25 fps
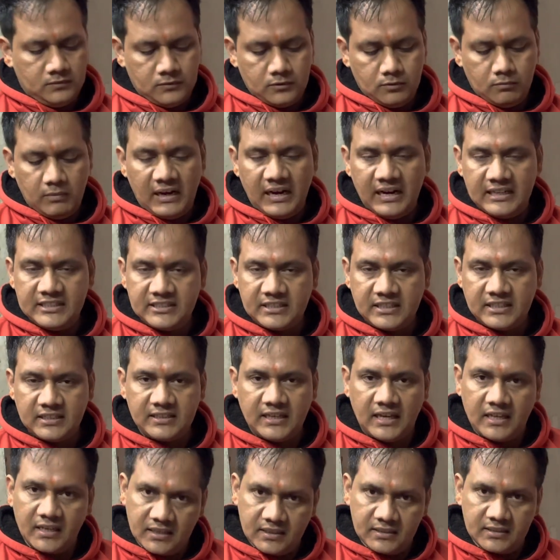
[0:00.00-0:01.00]
बालाजी का
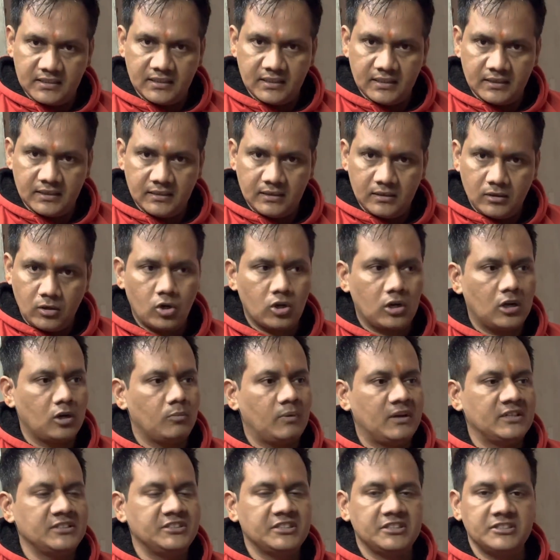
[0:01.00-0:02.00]
ध्यान करते रहे और
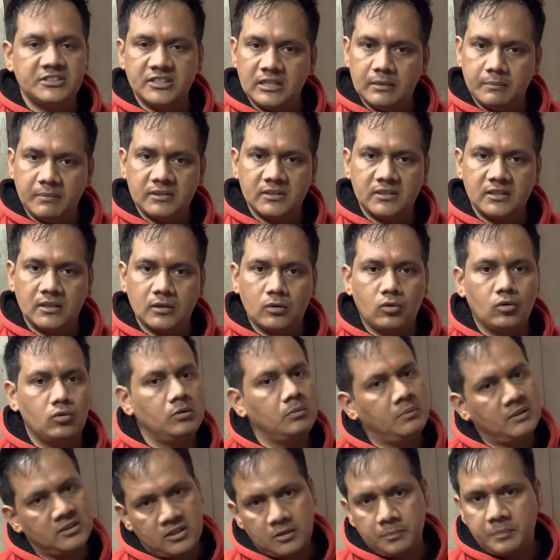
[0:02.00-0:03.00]
हनुमान जंजीरा मंत्र या कोई भी
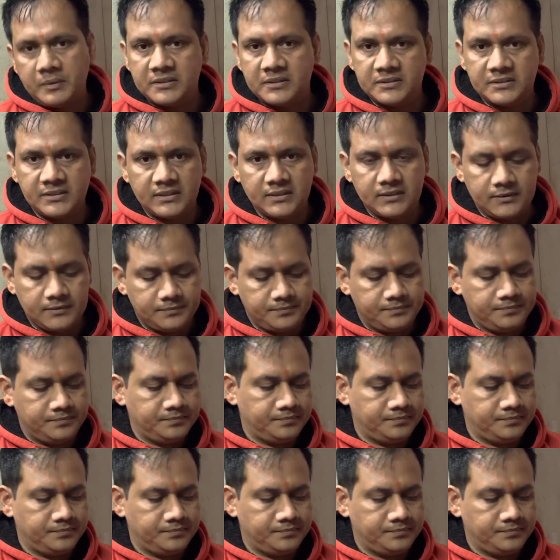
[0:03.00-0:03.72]
मंत्र पढ़ते रहे